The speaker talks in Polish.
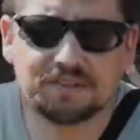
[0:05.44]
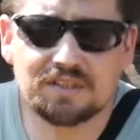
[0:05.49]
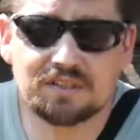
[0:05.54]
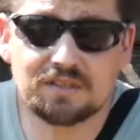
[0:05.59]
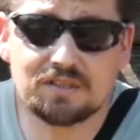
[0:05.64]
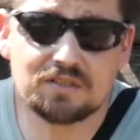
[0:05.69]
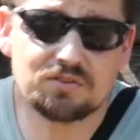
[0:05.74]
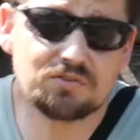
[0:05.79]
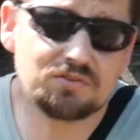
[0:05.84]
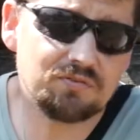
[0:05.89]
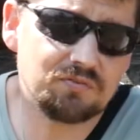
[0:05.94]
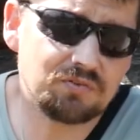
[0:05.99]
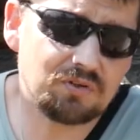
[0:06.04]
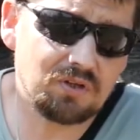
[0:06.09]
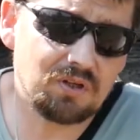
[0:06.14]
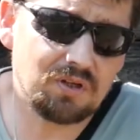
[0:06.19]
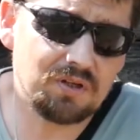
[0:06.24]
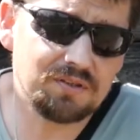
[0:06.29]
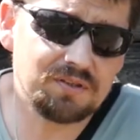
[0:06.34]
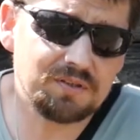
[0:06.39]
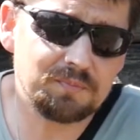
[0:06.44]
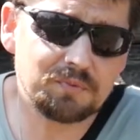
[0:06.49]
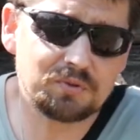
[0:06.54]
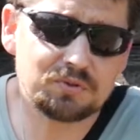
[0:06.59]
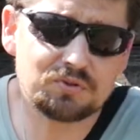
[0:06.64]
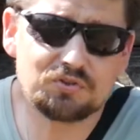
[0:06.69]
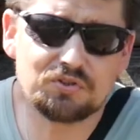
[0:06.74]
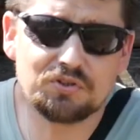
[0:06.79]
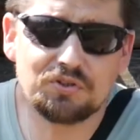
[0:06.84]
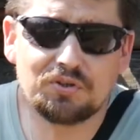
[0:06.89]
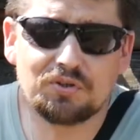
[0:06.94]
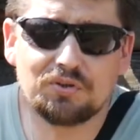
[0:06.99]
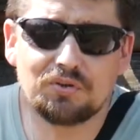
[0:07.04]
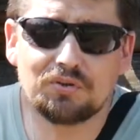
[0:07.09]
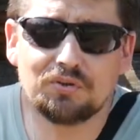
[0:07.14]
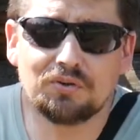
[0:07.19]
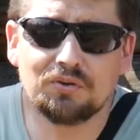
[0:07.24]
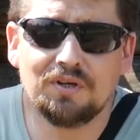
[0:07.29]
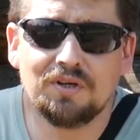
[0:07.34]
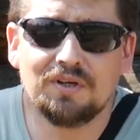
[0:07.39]
serdecznie w kolejnym
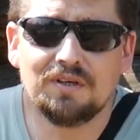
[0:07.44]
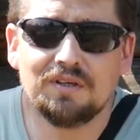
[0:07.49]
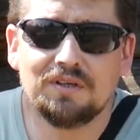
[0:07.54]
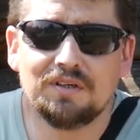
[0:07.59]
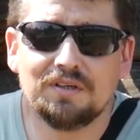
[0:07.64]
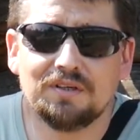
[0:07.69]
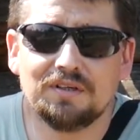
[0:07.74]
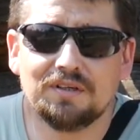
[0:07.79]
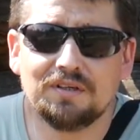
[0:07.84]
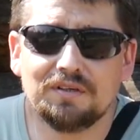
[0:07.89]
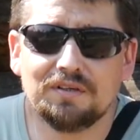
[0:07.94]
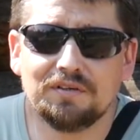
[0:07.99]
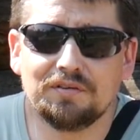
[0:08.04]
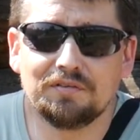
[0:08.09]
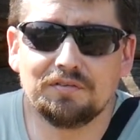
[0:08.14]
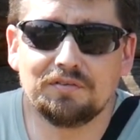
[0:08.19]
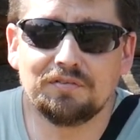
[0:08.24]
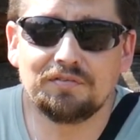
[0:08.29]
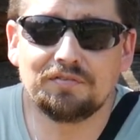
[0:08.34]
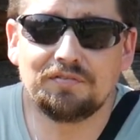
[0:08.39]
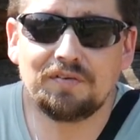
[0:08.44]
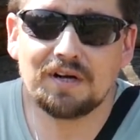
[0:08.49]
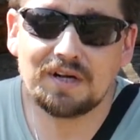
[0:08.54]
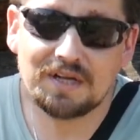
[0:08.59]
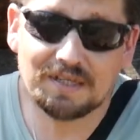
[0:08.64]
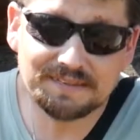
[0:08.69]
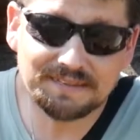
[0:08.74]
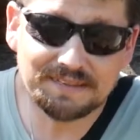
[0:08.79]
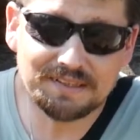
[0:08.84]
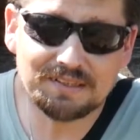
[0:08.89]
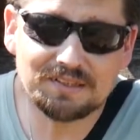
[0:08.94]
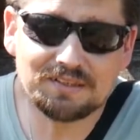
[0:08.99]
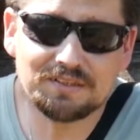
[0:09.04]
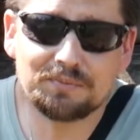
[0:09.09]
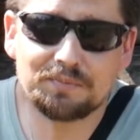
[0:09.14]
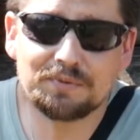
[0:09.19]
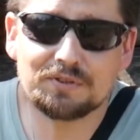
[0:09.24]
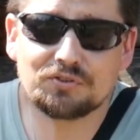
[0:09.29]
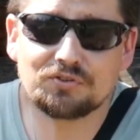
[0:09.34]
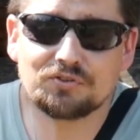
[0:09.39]
odcinku yy,
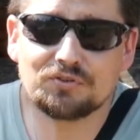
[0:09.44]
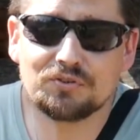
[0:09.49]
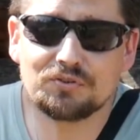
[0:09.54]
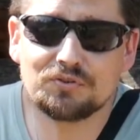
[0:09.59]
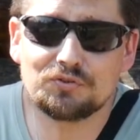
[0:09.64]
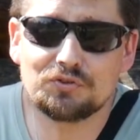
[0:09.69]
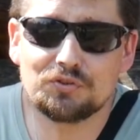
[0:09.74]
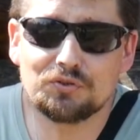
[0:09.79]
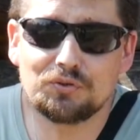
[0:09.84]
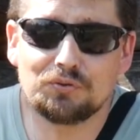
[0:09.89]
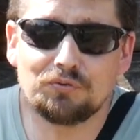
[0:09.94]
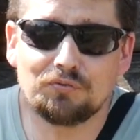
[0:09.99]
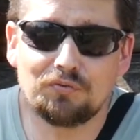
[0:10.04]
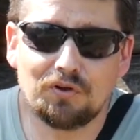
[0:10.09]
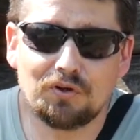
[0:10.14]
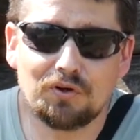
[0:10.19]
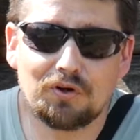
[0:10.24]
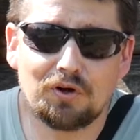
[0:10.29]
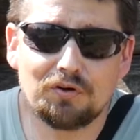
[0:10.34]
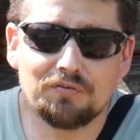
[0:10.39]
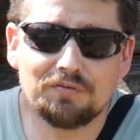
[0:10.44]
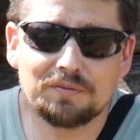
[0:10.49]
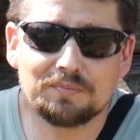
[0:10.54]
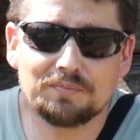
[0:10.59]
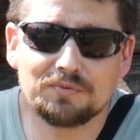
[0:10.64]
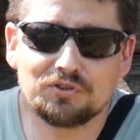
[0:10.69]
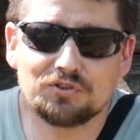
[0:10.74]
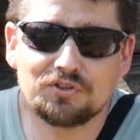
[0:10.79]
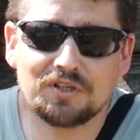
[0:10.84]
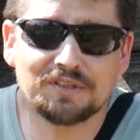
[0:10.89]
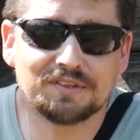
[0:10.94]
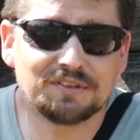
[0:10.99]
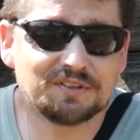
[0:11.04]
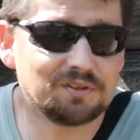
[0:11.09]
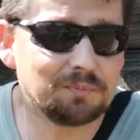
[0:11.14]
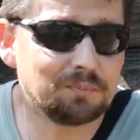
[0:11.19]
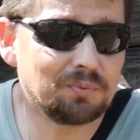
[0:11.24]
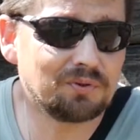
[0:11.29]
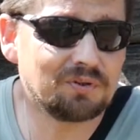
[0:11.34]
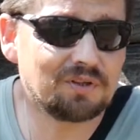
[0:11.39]
wakacyjnym, jeszcze odcinku vlogowym. Dzisiaj jest
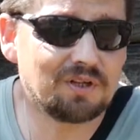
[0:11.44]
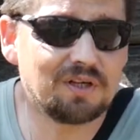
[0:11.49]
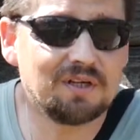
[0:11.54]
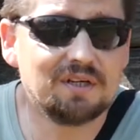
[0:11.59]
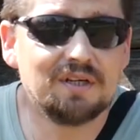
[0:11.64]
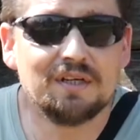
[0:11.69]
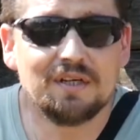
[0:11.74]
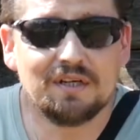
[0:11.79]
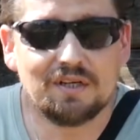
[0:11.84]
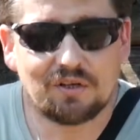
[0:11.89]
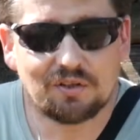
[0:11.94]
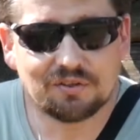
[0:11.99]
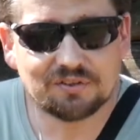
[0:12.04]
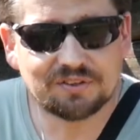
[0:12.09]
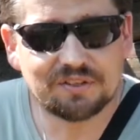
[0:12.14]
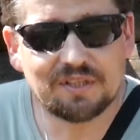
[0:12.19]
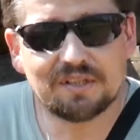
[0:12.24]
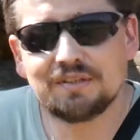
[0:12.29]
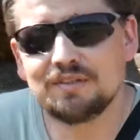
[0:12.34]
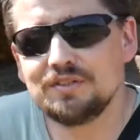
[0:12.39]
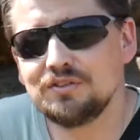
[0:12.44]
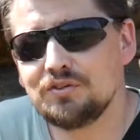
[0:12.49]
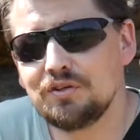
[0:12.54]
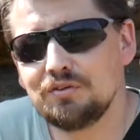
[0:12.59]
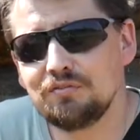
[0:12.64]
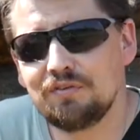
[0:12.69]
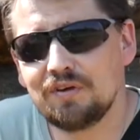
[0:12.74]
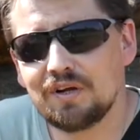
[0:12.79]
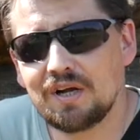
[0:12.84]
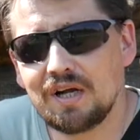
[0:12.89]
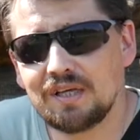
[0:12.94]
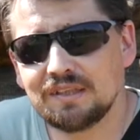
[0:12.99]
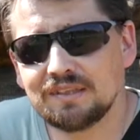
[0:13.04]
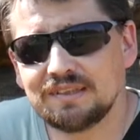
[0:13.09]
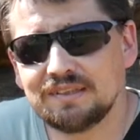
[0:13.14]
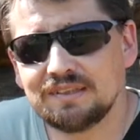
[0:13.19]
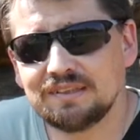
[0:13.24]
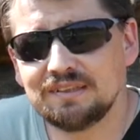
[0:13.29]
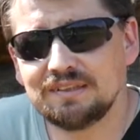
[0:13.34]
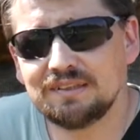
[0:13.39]
sobota, ostatni dzień
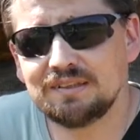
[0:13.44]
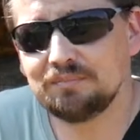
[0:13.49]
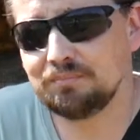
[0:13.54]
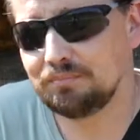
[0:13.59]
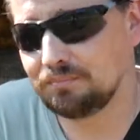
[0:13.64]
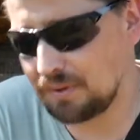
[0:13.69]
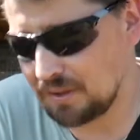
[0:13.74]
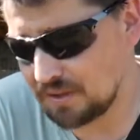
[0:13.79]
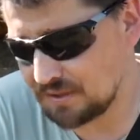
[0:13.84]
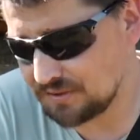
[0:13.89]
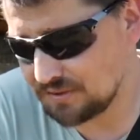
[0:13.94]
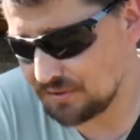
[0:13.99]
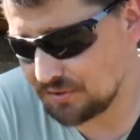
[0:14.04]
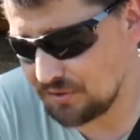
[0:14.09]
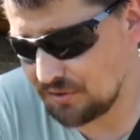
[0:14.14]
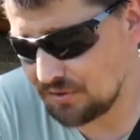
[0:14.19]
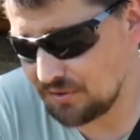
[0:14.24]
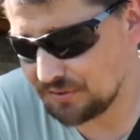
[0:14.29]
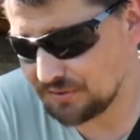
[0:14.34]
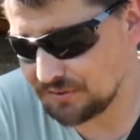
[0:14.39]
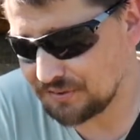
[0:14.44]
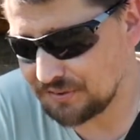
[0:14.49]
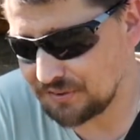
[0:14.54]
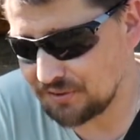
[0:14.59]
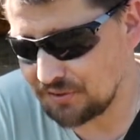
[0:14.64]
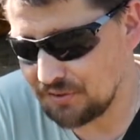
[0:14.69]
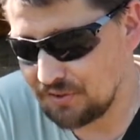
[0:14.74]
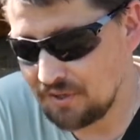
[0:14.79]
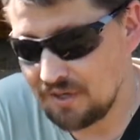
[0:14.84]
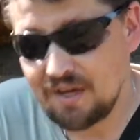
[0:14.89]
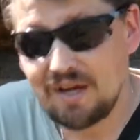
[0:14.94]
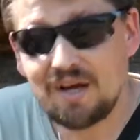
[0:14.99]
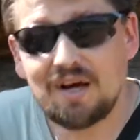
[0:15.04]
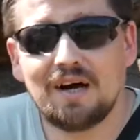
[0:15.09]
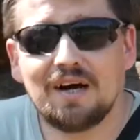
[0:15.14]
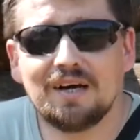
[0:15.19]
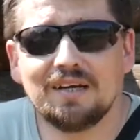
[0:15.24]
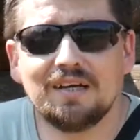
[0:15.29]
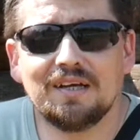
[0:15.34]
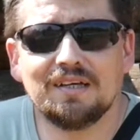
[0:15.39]
wakacji, bardzo gorąco,
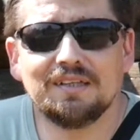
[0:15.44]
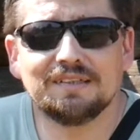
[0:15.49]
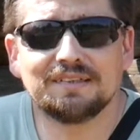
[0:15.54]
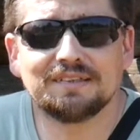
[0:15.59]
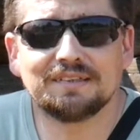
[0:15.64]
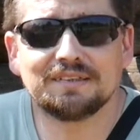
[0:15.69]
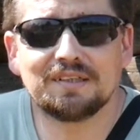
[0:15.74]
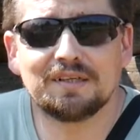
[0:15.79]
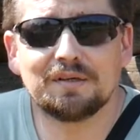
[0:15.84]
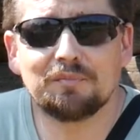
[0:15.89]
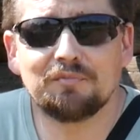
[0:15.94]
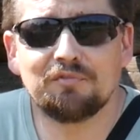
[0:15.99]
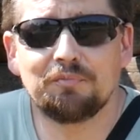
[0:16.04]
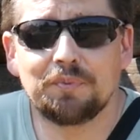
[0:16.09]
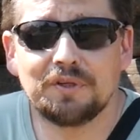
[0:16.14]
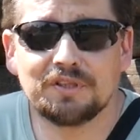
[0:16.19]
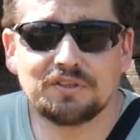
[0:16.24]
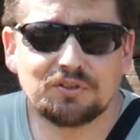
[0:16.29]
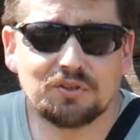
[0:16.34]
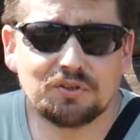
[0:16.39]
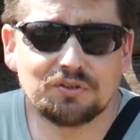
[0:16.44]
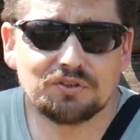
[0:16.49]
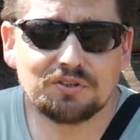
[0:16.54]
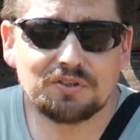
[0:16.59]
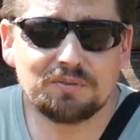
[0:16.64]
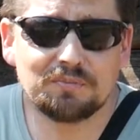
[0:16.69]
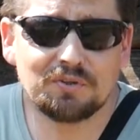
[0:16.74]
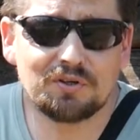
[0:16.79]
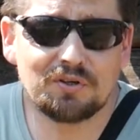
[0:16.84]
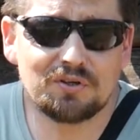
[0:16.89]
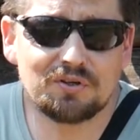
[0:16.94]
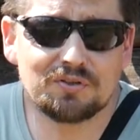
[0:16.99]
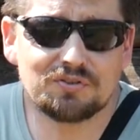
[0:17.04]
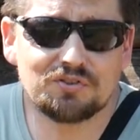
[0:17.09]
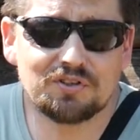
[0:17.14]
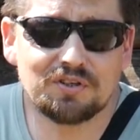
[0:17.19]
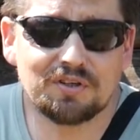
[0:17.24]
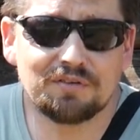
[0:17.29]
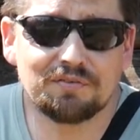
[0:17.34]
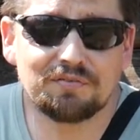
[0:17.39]
a ja jestem w Piastowskim
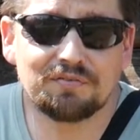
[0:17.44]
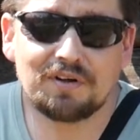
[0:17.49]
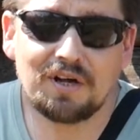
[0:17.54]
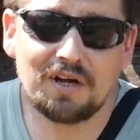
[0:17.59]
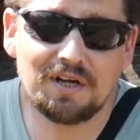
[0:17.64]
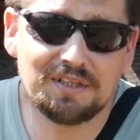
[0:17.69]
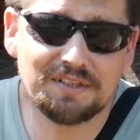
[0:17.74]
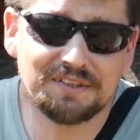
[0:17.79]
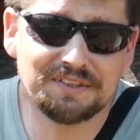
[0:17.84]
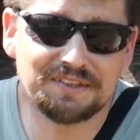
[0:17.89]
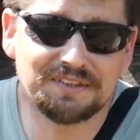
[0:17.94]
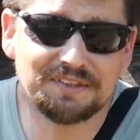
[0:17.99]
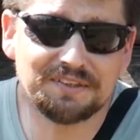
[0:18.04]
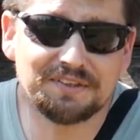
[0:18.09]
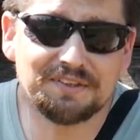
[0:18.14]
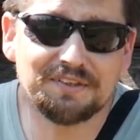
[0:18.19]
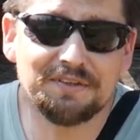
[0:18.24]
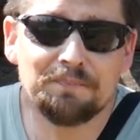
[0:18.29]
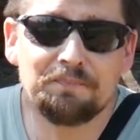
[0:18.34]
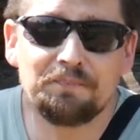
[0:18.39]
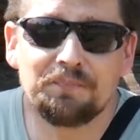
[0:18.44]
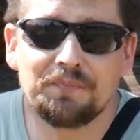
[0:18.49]
Grodzie w Kalisi